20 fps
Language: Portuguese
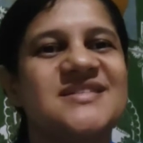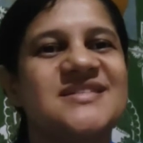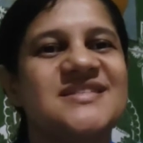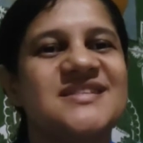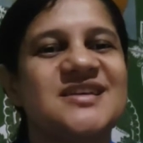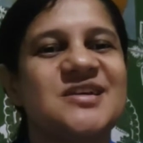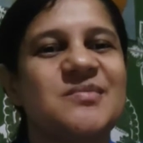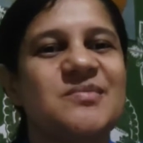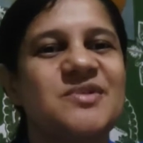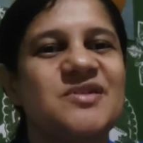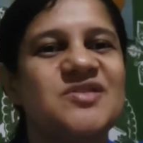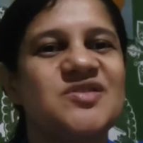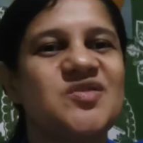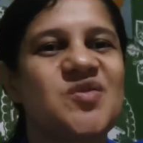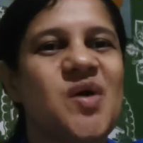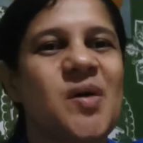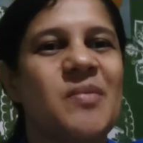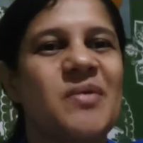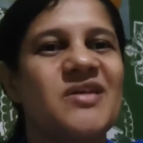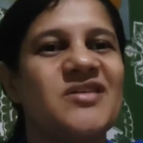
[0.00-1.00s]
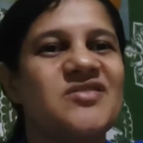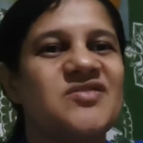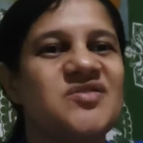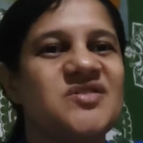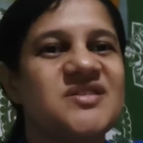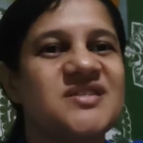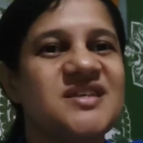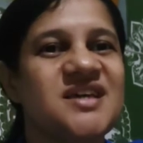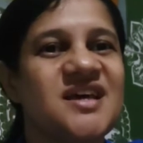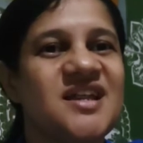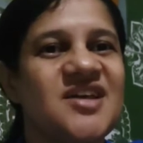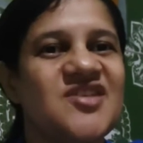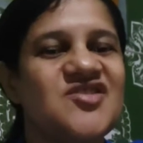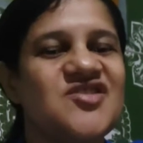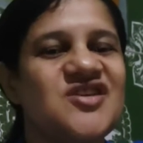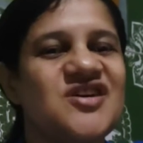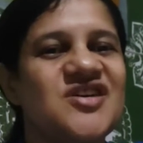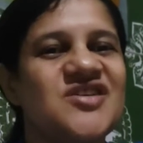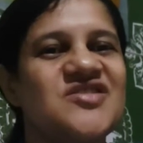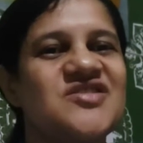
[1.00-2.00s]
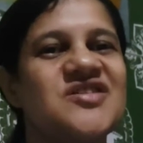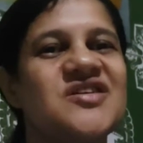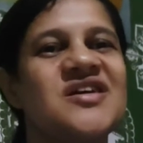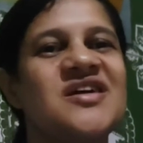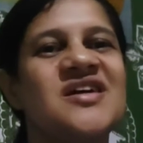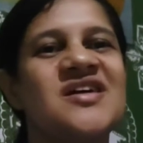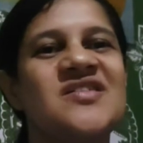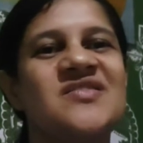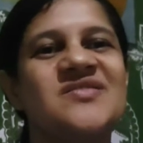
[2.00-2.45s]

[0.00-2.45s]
simples com apenas dois ingredientes